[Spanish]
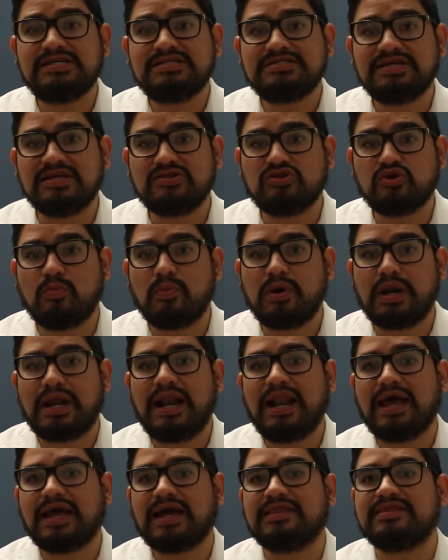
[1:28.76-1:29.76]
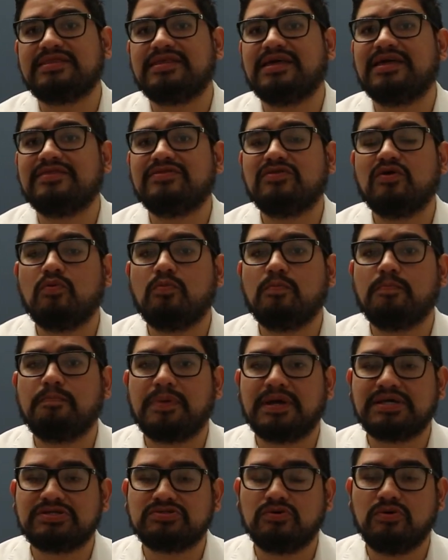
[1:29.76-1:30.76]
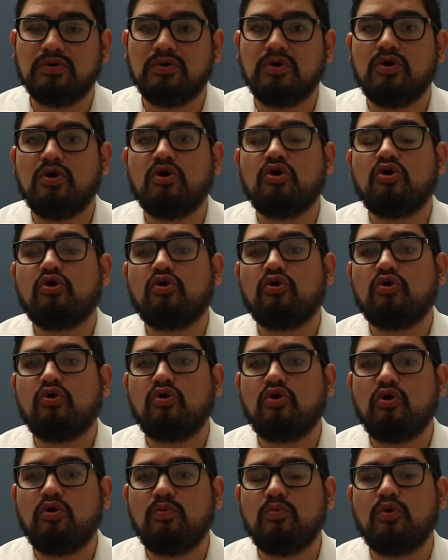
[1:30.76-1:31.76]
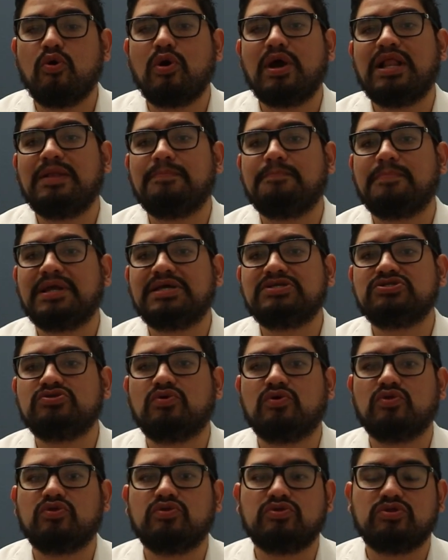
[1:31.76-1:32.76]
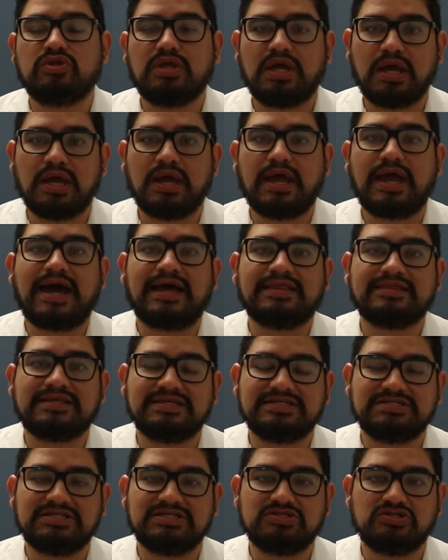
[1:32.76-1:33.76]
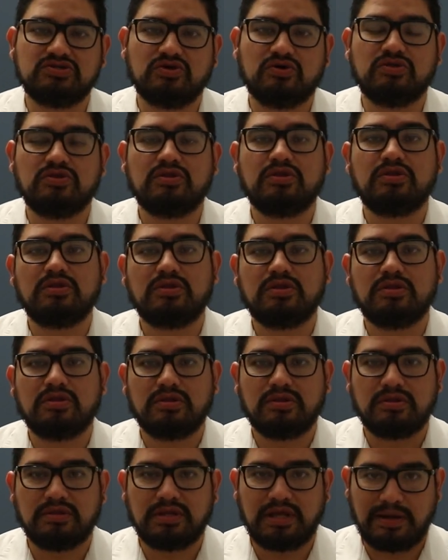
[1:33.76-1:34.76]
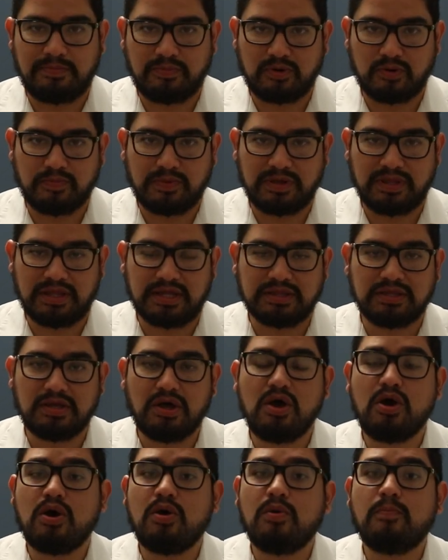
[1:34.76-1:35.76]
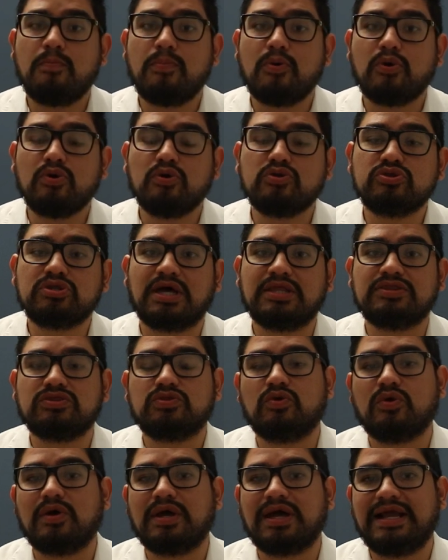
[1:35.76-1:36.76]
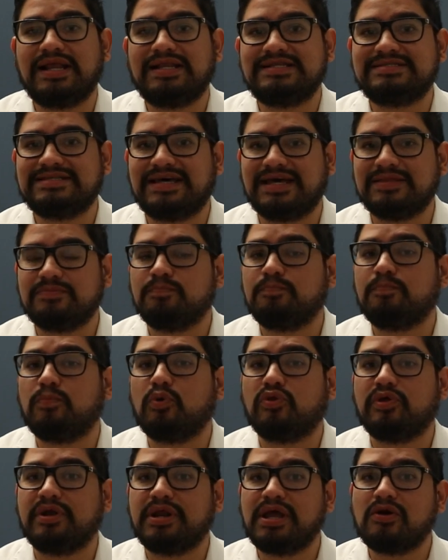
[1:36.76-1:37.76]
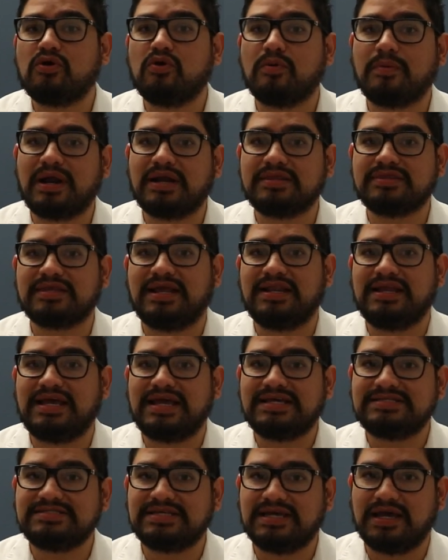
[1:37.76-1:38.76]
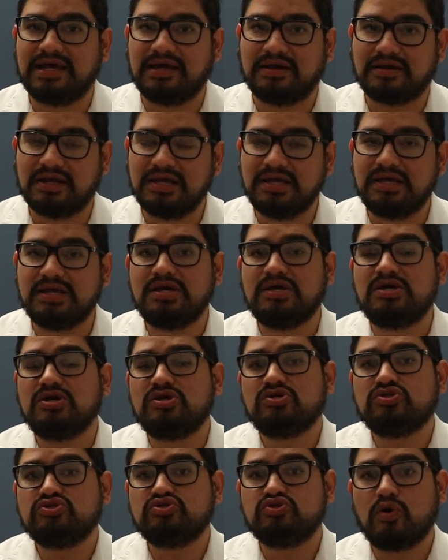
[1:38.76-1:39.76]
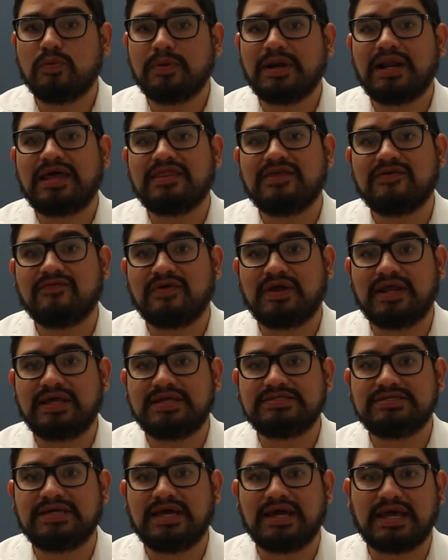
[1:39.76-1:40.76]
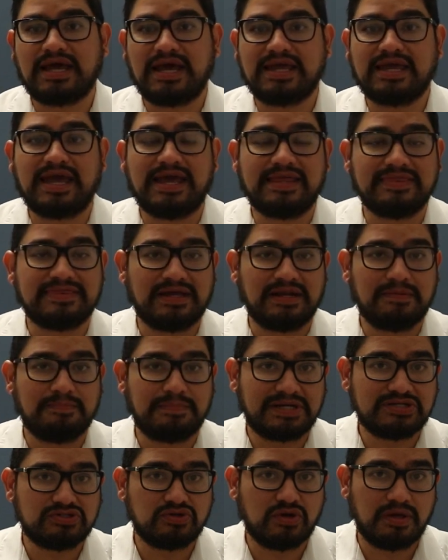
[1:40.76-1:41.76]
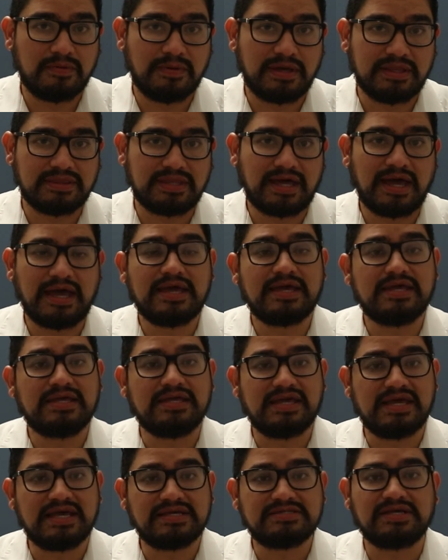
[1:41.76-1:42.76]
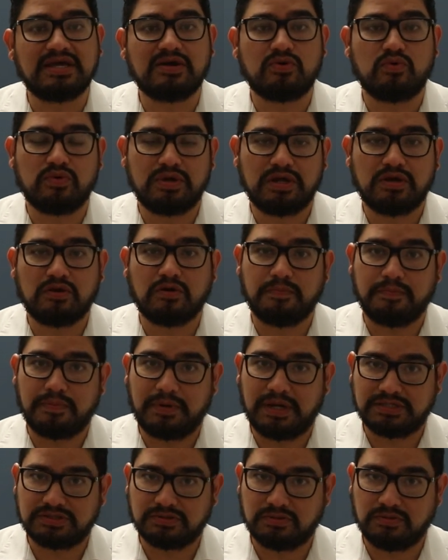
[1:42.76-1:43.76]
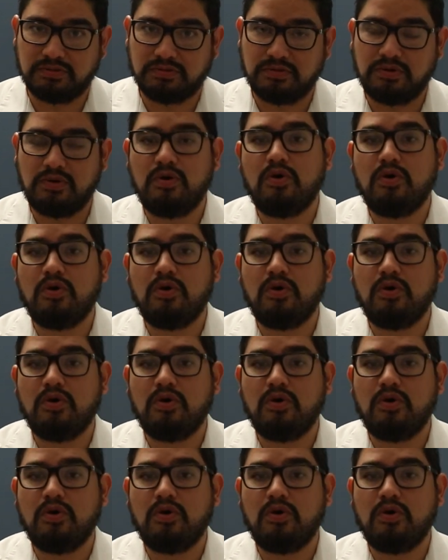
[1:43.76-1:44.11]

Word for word: se tomará la cantidad de un peso como el precio de adquisición de la propiedad. Por lo tanto, el SAT podría cobrarte el ISR sobre la diferencia que hay entre el precio de venta y ese único peso.